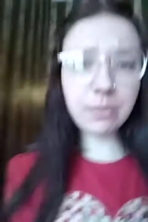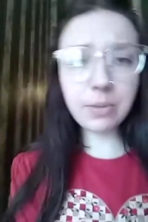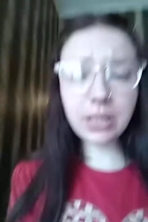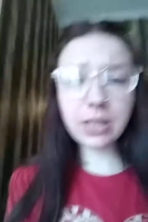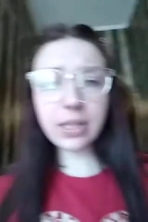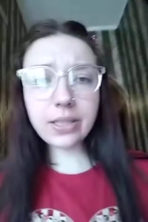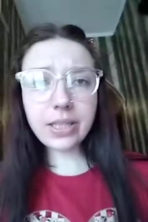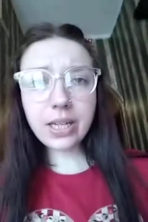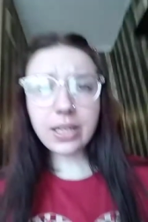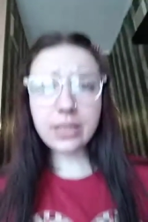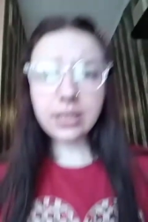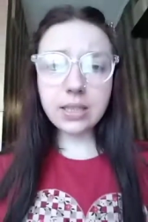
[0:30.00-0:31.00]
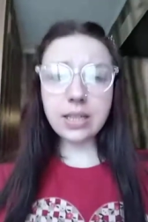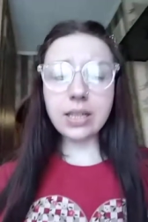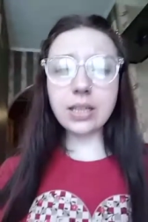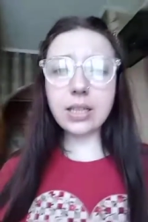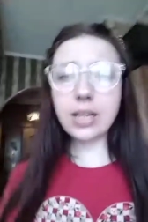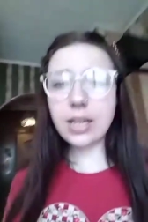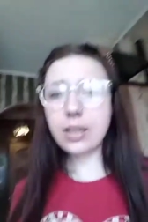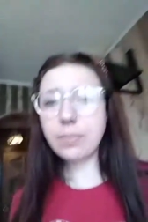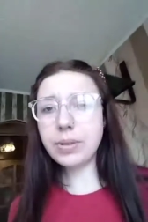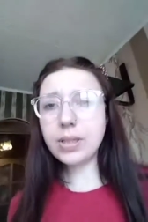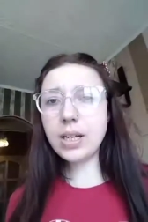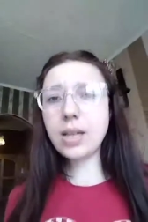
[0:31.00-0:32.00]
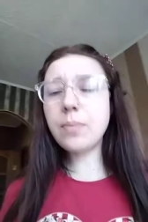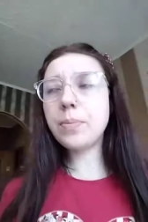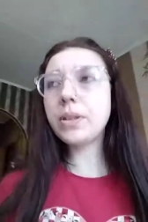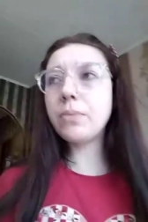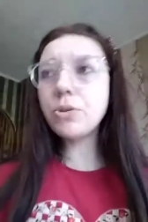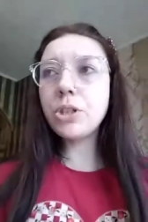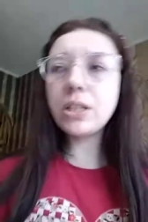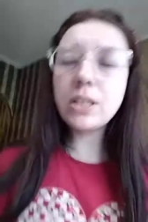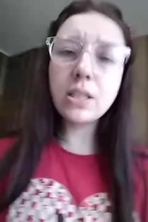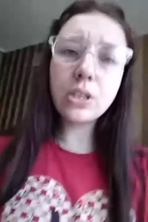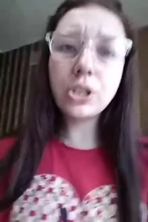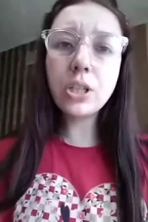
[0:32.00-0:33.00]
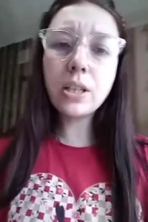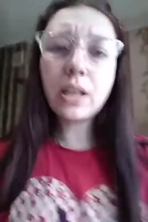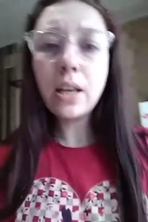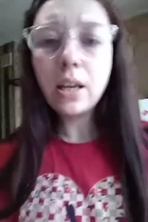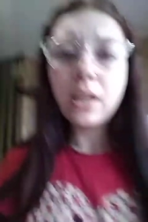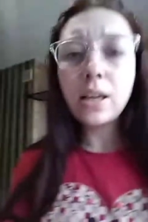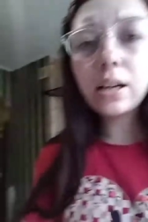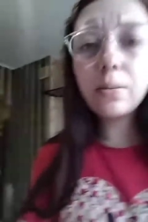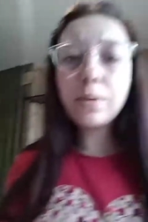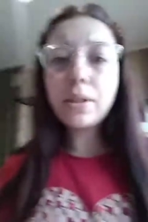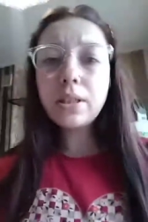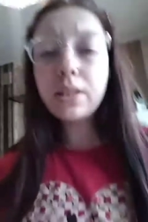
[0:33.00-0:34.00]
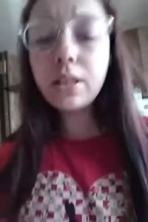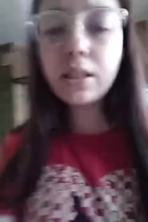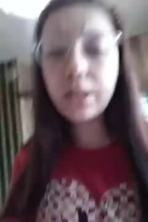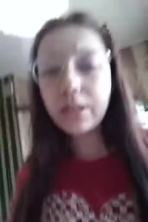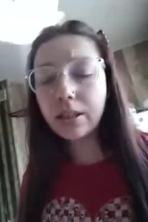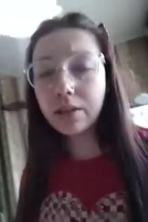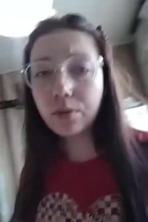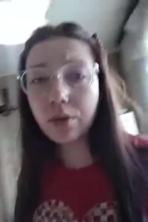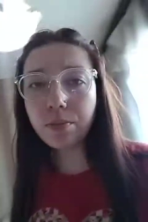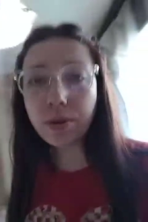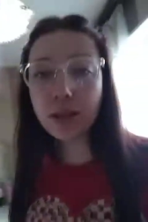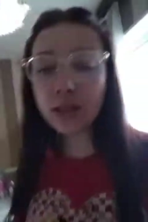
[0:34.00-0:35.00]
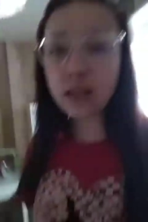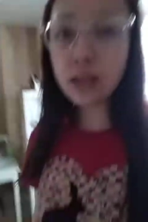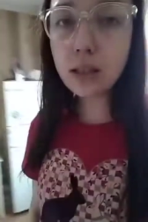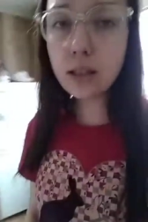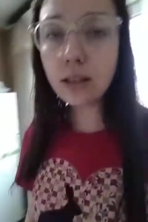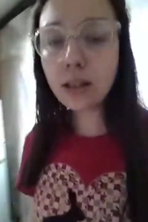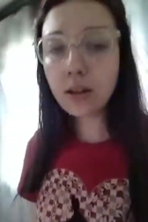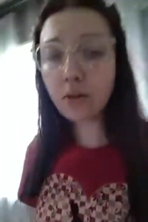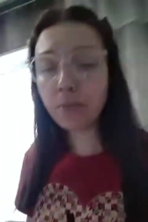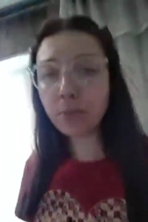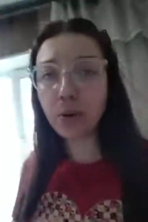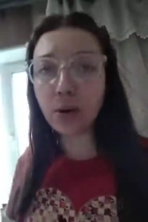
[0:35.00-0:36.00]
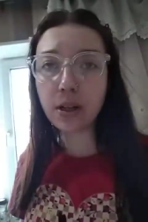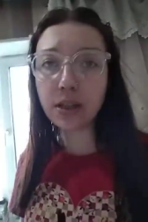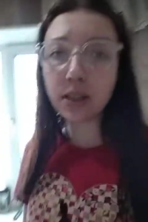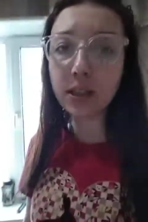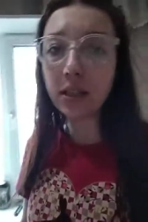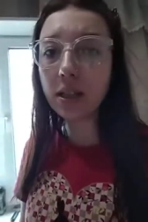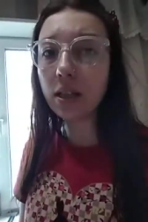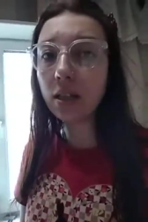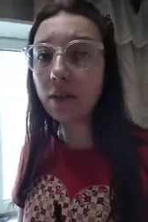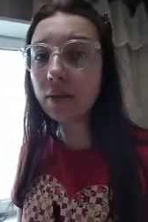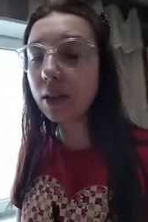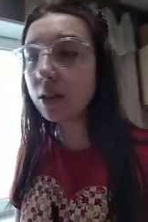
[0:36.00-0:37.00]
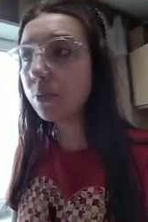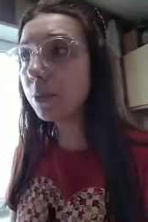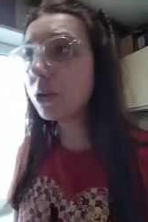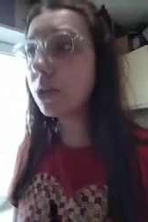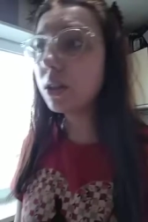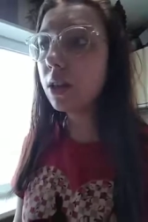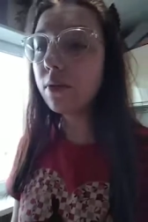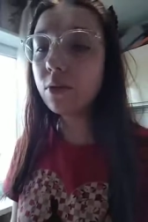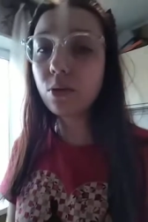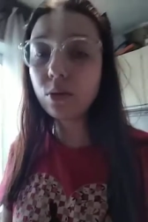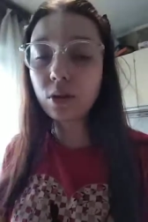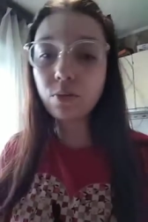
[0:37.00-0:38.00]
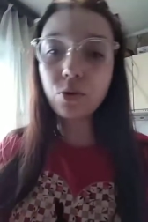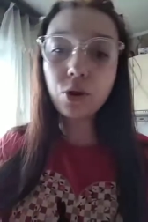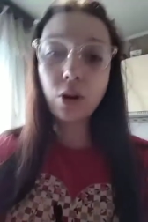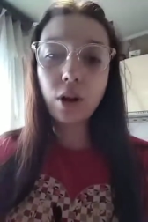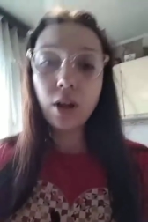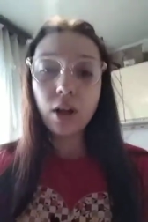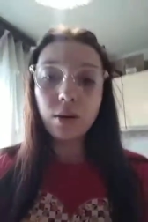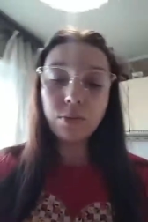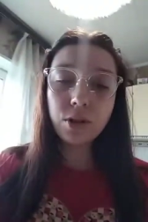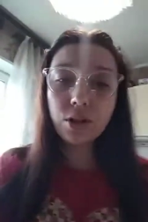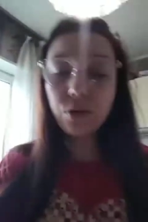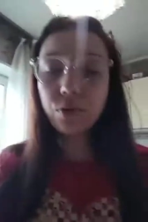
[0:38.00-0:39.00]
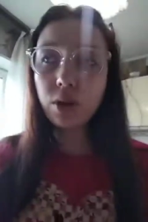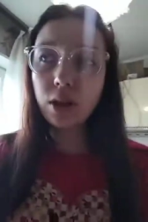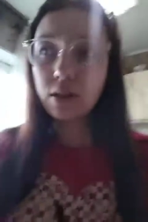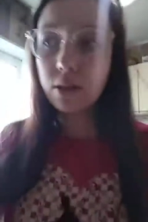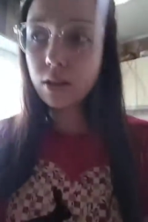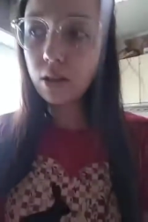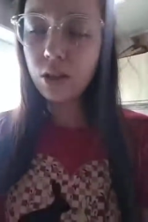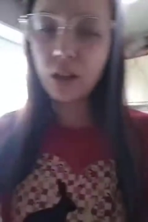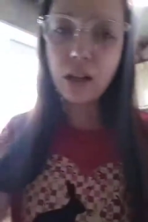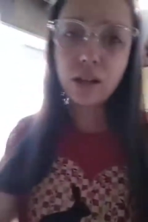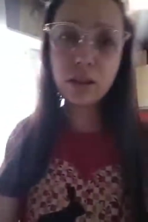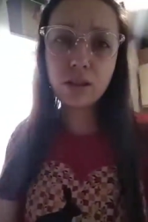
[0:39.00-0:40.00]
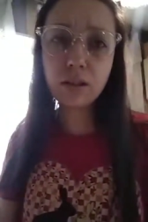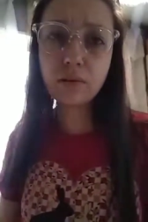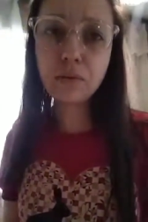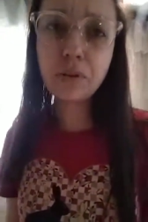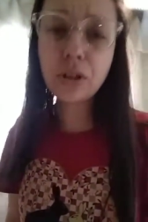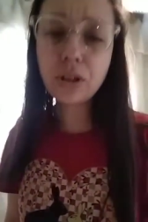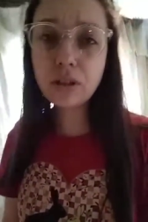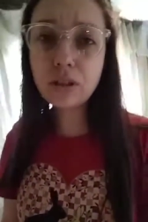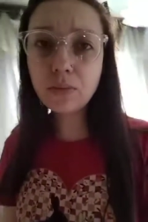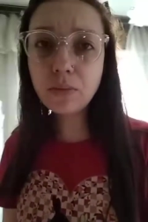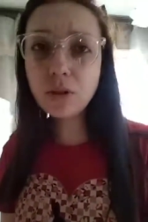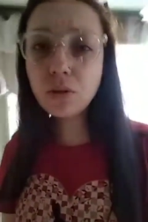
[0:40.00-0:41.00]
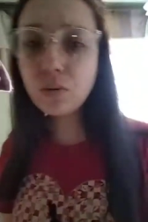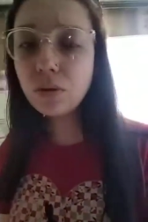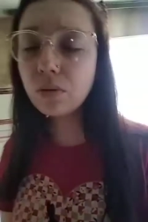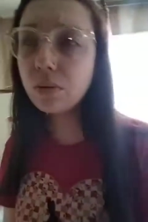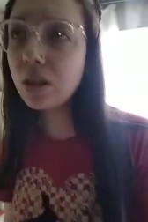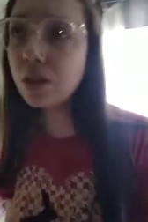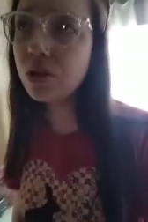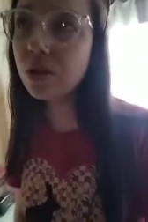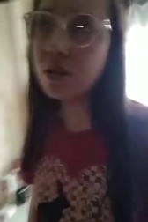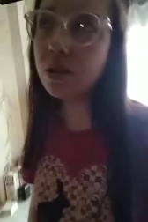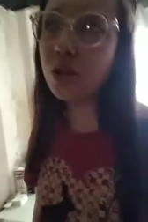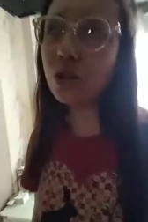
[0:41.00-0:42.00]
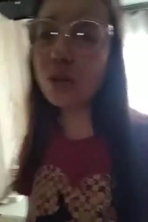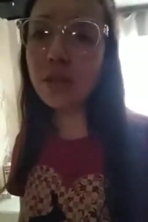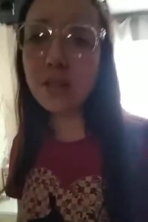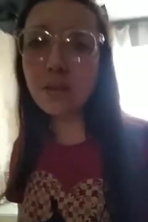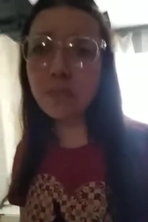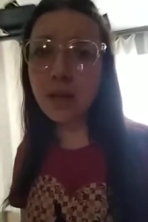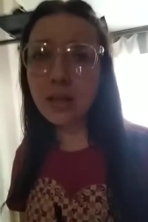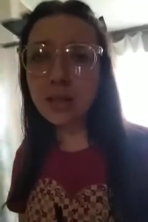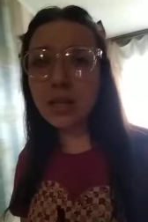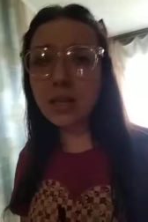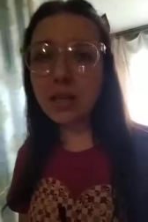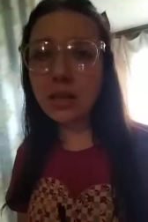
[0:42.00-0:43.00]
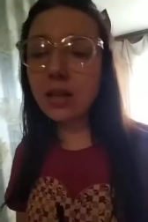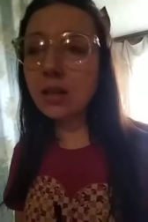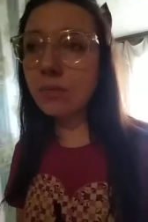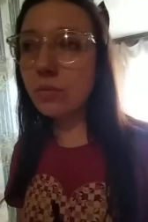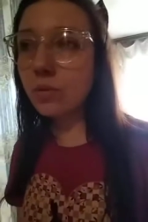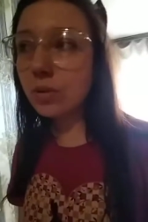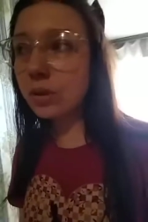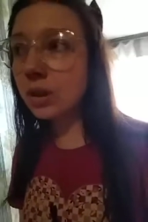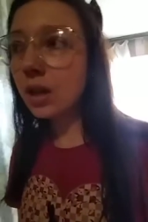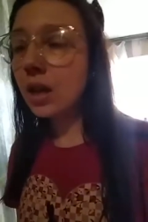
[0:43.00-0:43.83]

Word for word: меня налетели и сказали, какая я плохая, потому что я совершенно как бы не хотела никого обидеть, ни, ни о ком плохо не хотела говорить, просто я веду к тому, что меня жутко раздражает это, вот честно. Меня жутко, вот как на что-то собирать деньги, на ремонт,